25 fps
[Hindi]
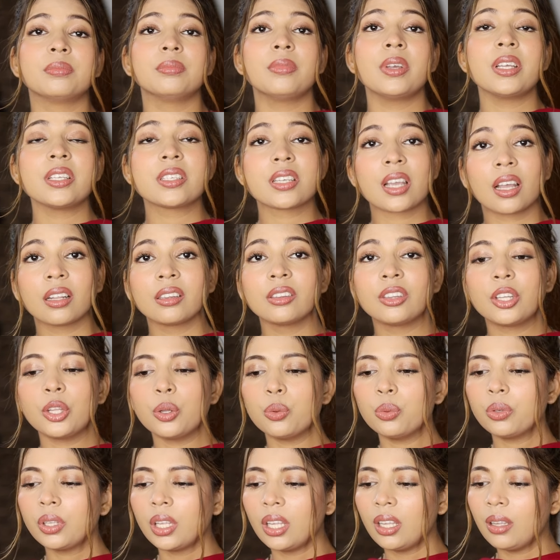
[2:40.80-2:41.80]
मैं जानती
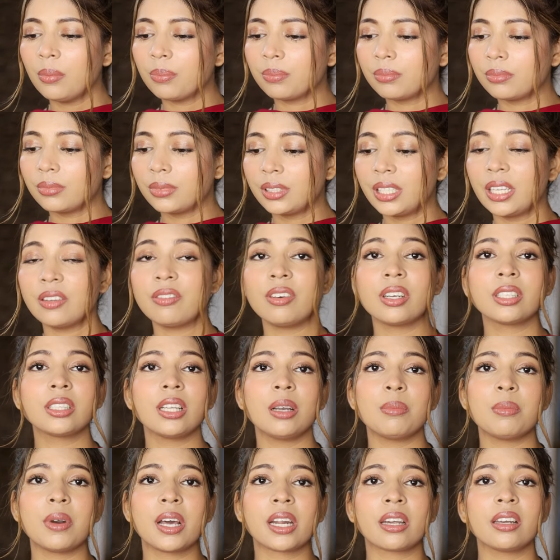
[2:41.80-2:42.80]
हूँ कि ये
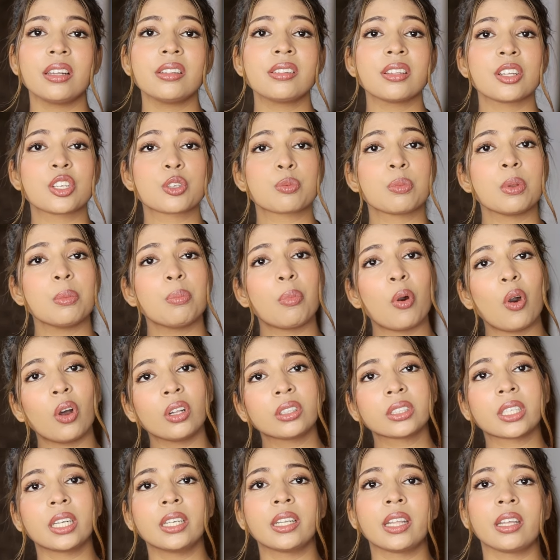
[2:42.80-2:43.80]
वक्त हमारे लिए सच में
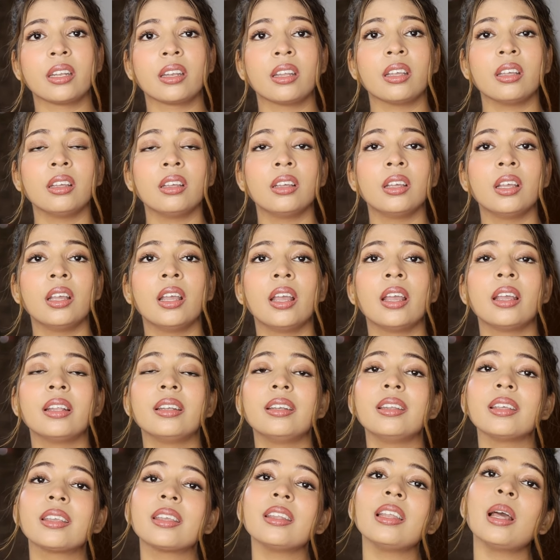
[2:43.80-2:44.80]
बहुत कठिन
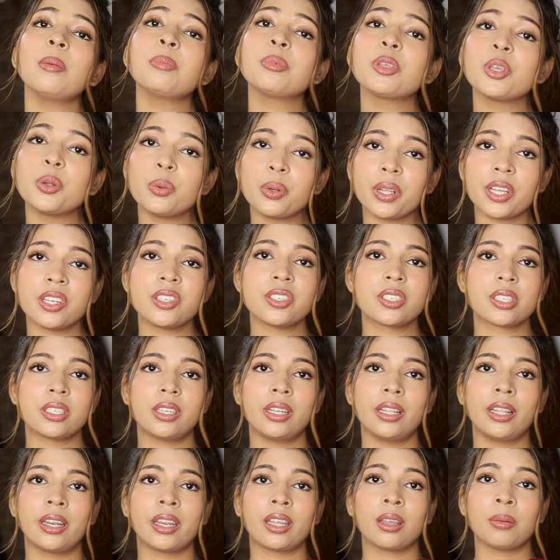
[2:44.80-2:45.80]
है लेकिन आप क्यों
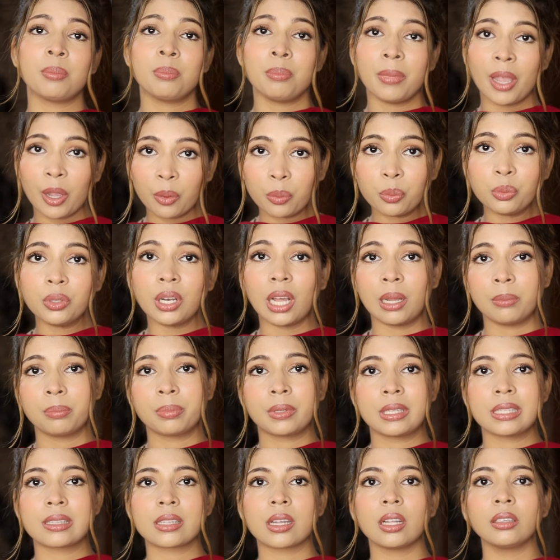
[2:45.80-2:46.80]
टेंशन ले रहे हैं मैं हूँ ना
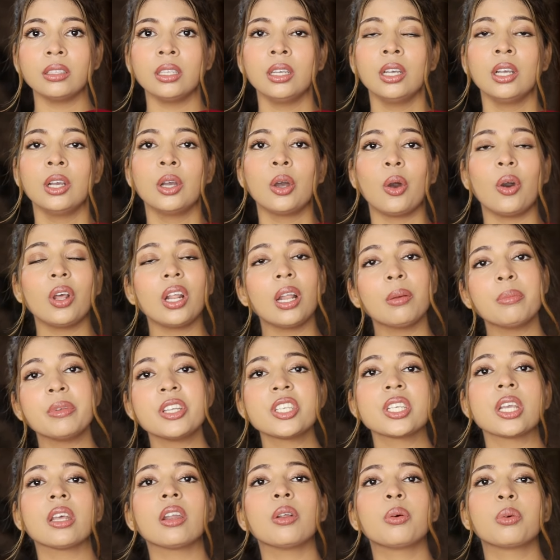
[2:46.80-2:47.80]
आपके साथ और
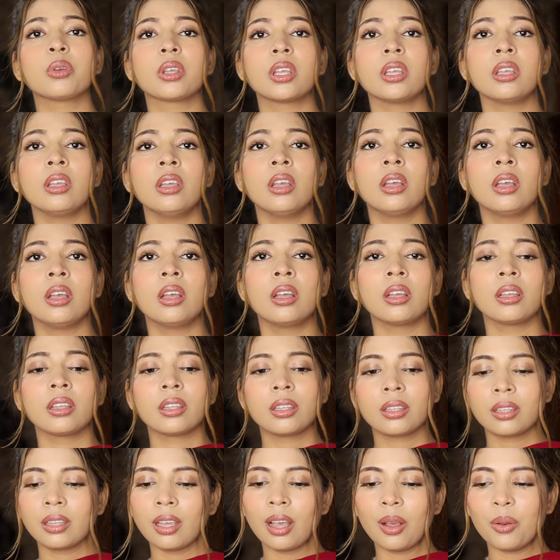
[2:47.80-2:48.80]
हमेशा रहूँगी
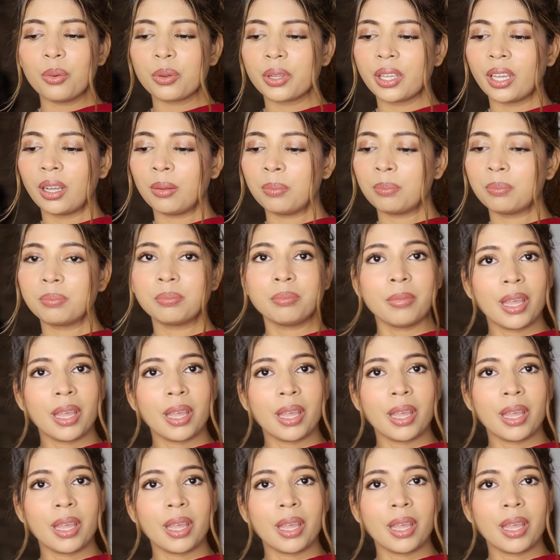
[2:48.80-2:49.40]
क्या हो गया अब